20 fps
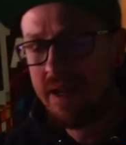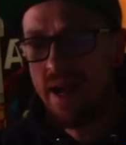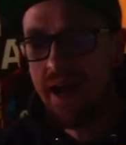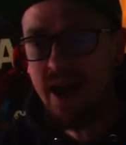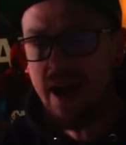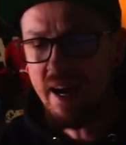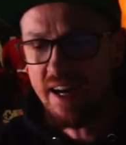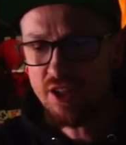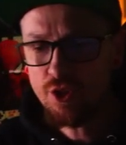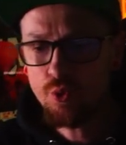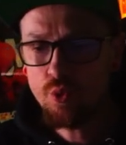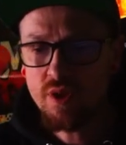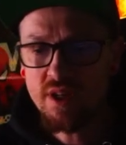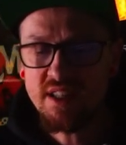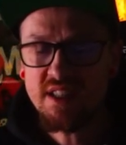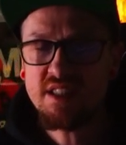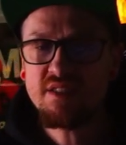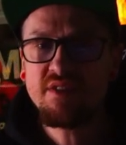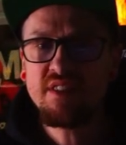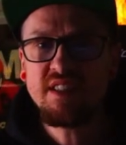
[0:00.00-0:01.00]
Achtung,
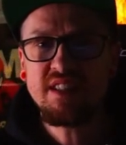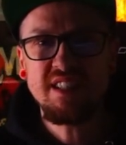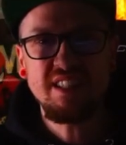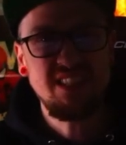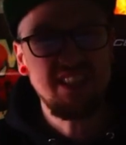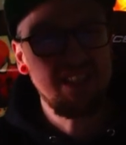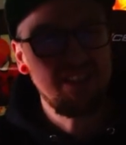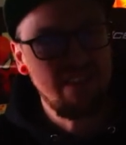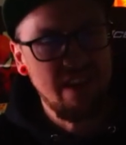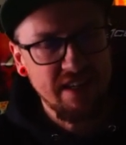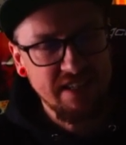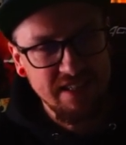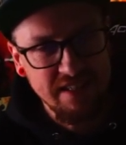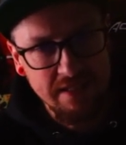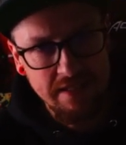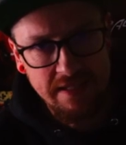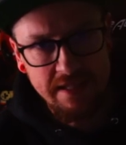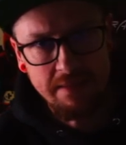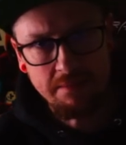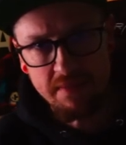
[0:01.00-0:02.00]
ganz wichtig, ich werde
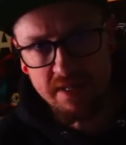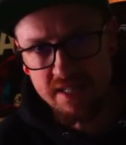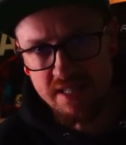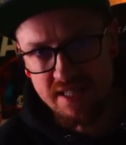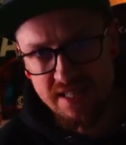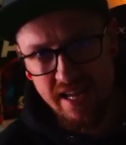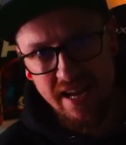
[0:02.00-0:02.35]
niemals